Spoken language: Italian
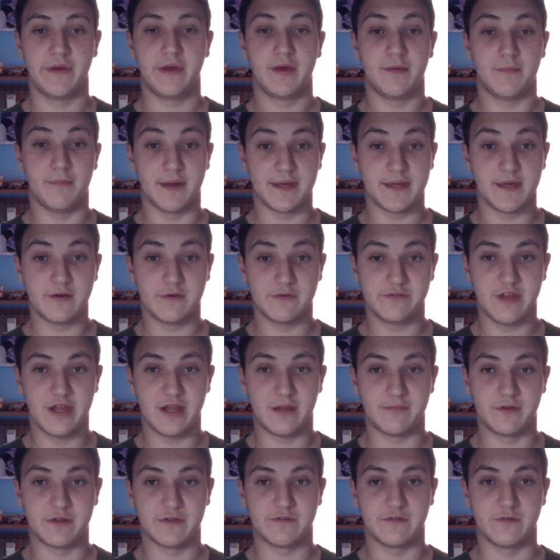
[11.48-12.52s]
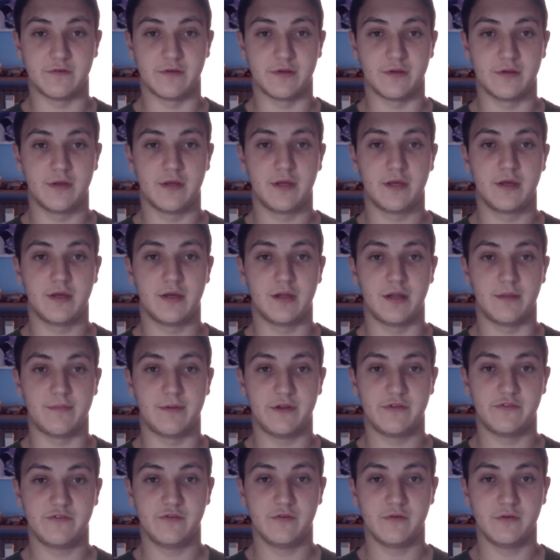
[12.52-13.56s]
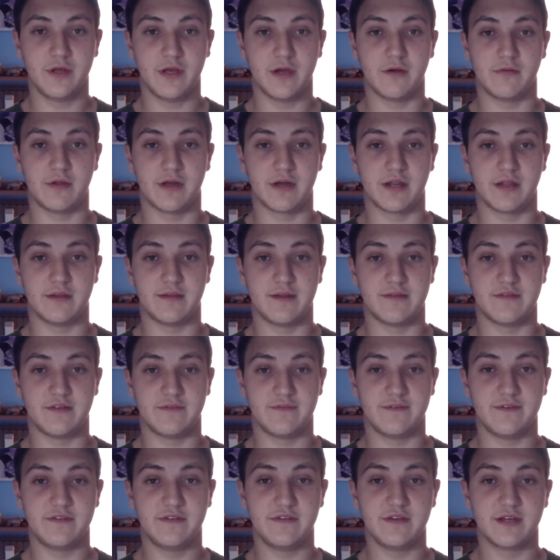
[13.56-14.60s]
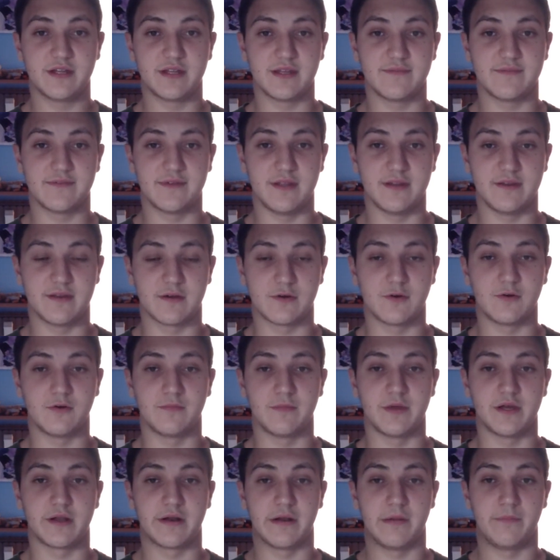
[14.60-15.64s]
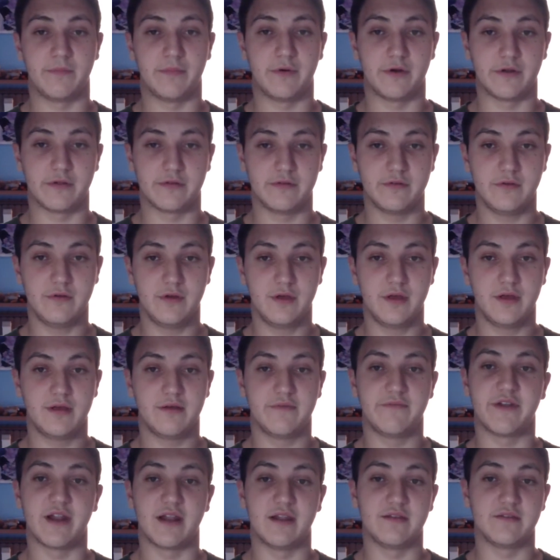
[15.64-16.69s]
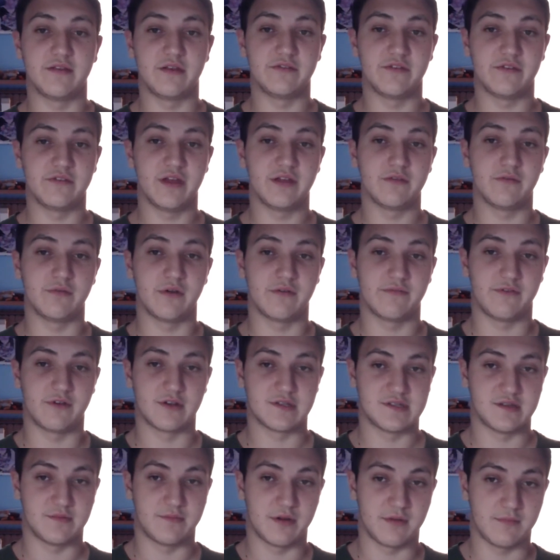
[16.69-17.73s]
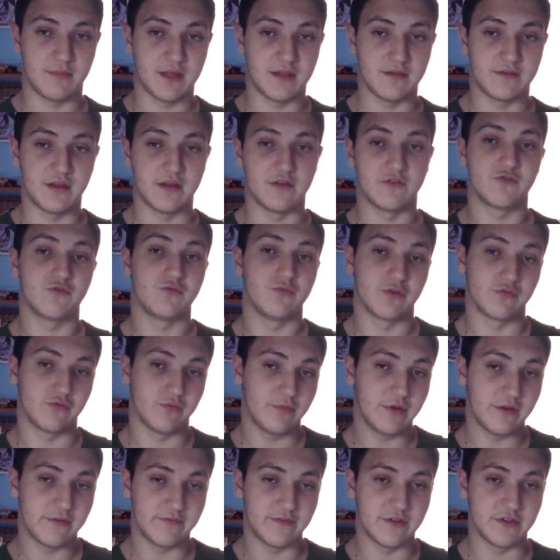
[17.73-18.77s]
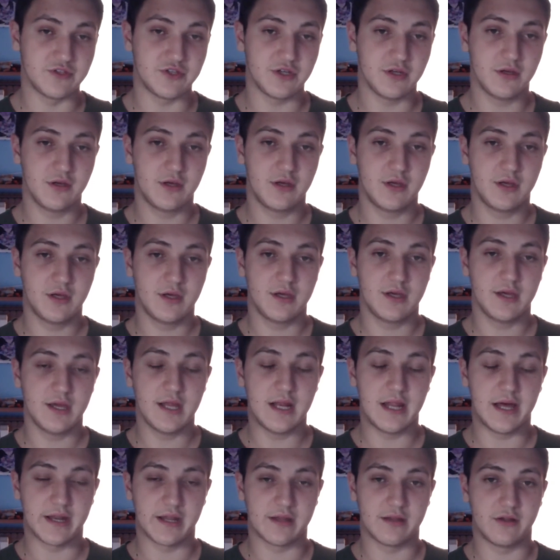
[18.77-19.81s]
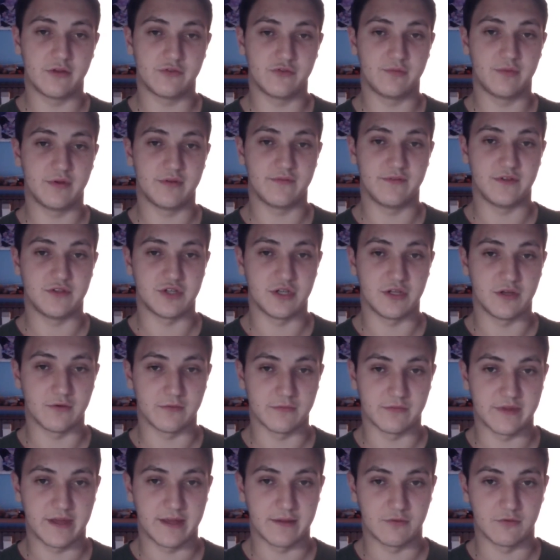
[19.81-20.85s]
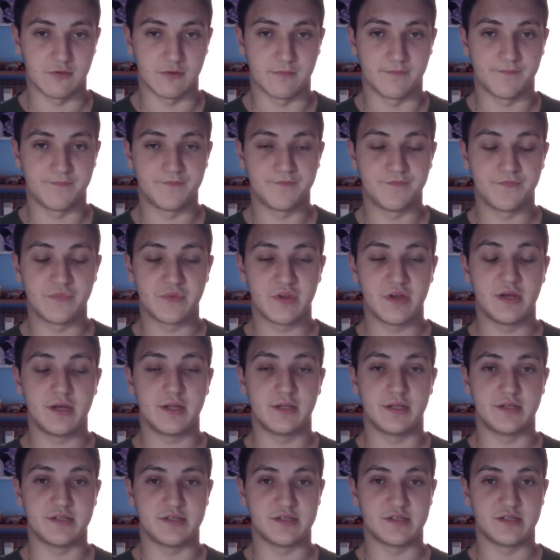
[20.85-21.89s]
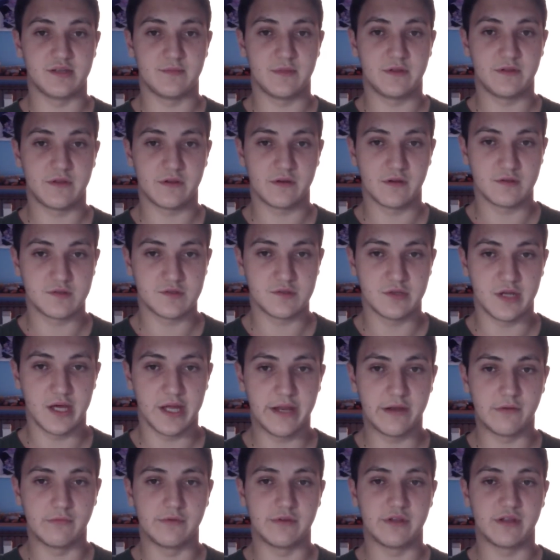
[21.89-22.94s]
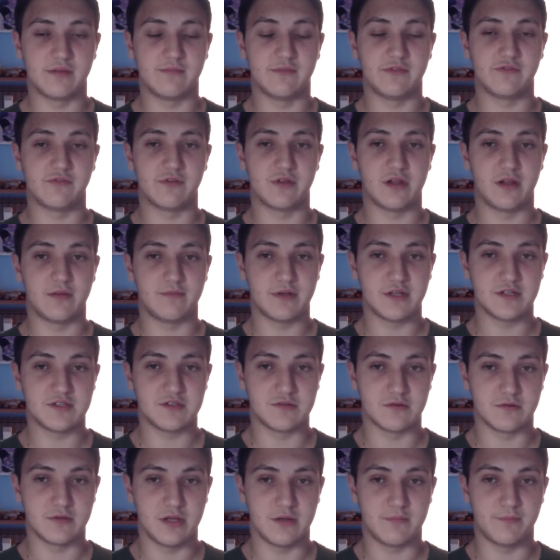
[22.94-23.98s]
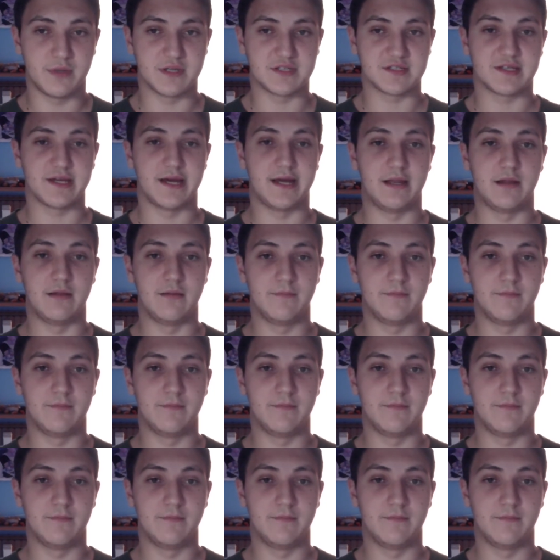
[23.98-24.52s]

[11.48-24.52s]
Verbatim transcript: Ma che cos'è la pressione? La pressione è una grandezza fisica definita come il rapporto fra l'intensità di una forza premente su una superficie e l'area della superficie di contatto. Nel sistema internazionale l'unità di misura della pressione è il Pascal.